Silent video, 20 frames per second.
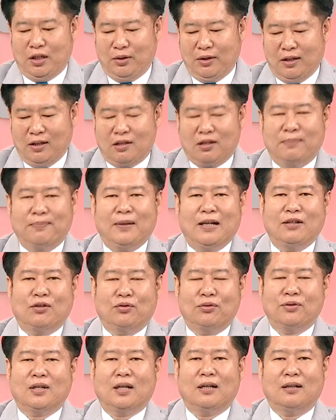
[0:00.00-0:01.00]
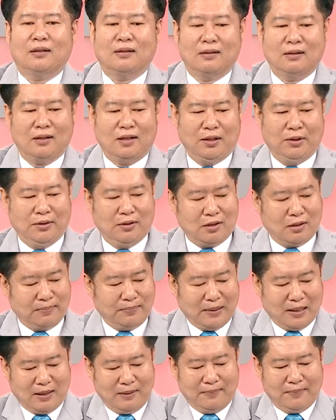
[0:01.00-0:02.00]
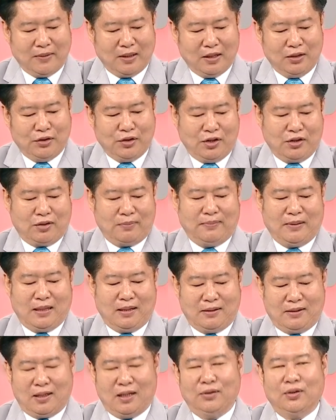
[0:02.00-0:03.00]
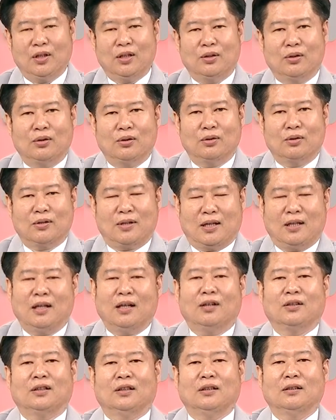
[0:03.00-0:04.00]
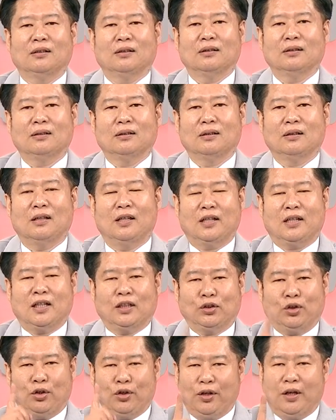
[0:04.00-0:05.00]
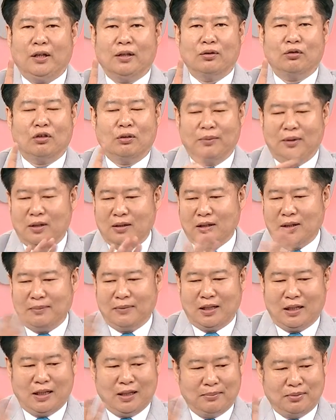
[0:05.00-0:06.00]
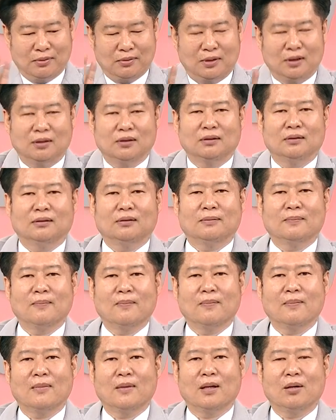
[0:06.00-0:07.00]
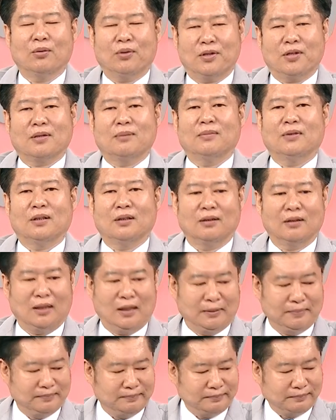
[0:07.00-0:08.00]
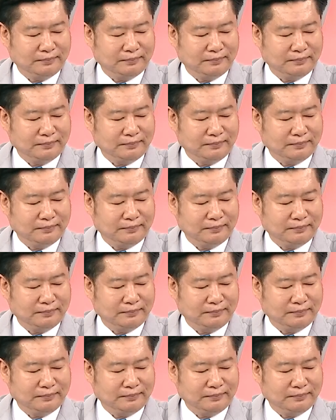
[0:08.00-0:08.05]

一月二十八出场，一月二十八，二月二十八，三月三号了，一个多月我没有再买爱普了，为什么？来，